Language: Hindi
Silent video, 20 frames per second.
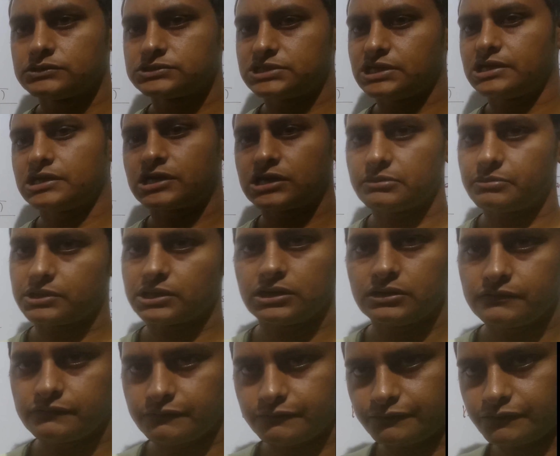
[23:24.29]
सेंट्रिपिटल
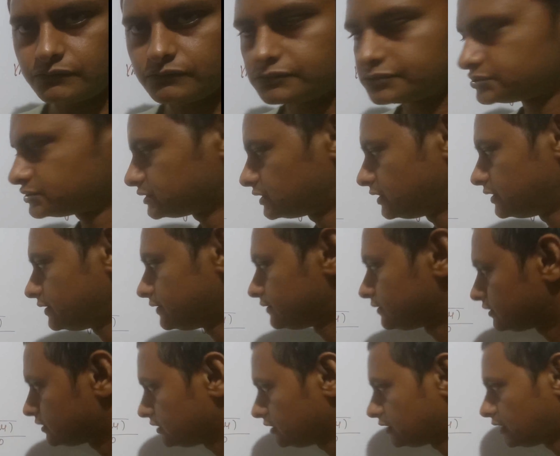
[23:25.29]
फोर्स के
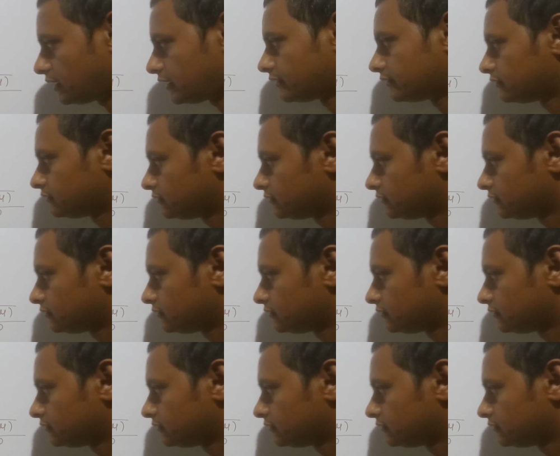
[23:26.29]
ठीक है